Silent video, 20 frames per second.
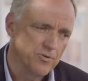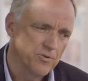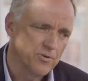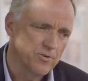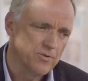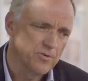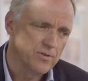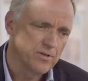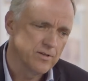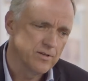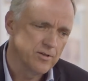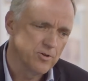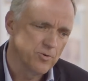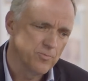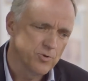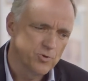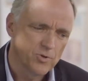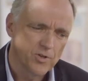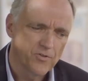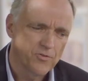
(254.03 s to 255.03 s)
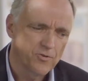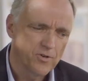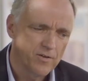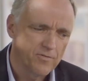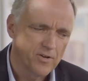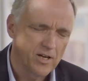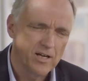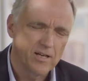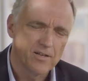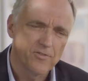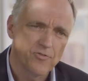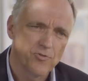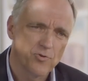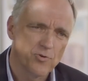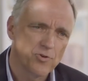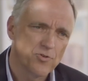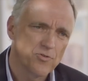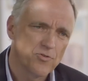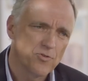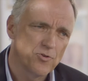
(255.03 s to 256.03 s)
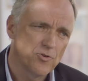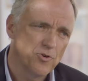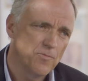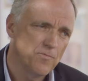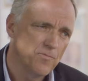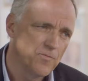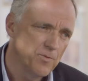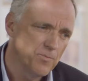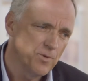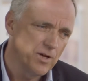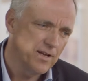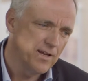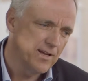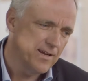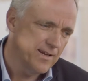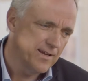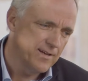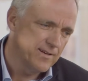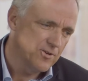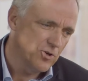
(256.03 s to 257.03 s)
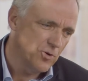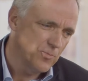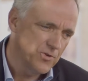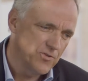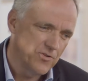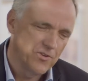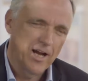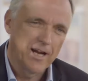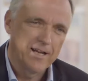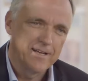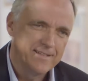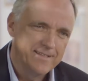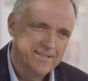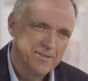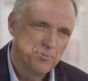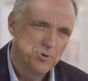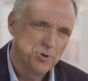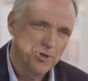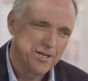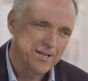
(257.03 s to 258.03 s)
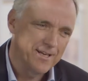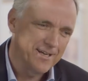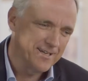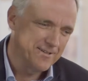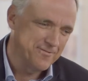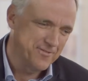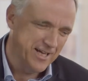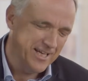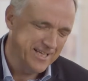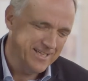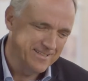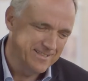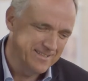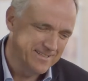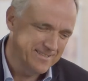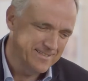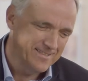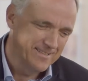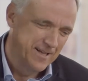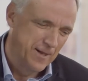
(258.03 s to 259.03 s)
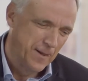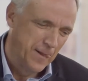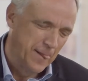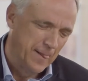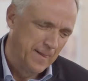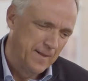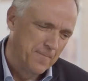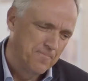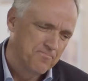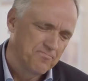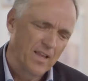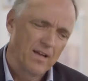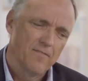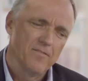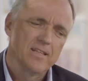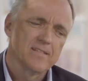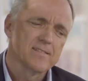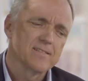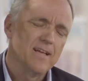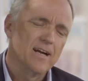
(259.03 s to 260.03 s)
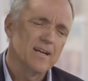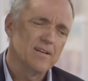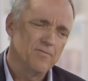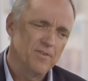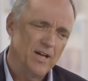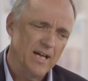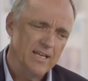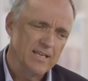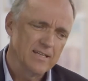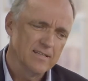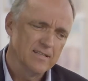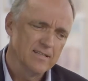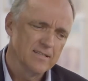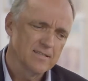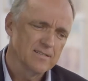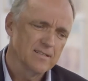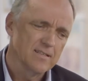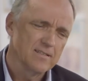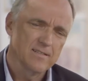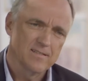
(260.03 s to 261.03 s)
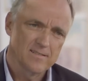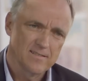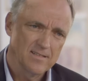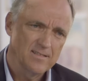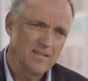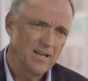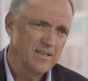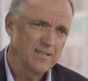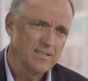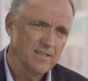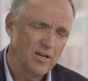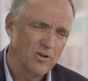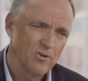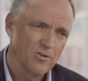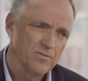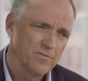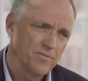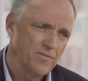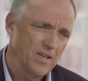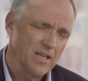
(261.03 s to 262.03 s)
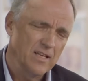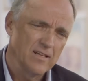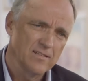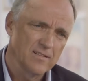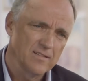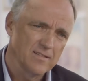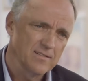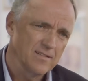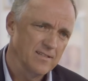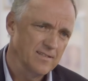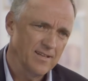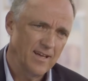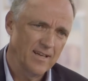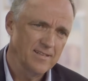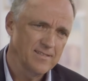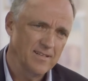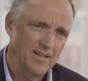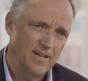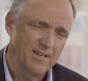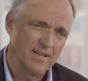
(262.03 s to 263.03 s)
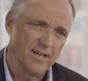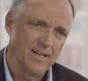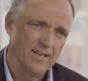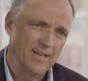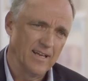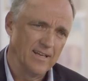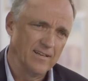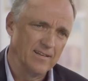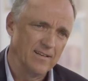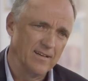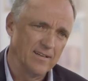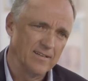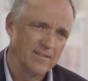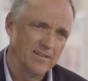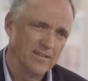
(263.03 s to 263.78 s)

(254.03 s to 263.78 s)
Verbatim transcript: Und äh, um kurz zu der Frage zurückzukommen, wie man erkennt, ob es lange Liebe oder Langeweile ist, wenn es Langeweile ist, dann ist das eigentlich auch ein fehlendes Interesse aneinander.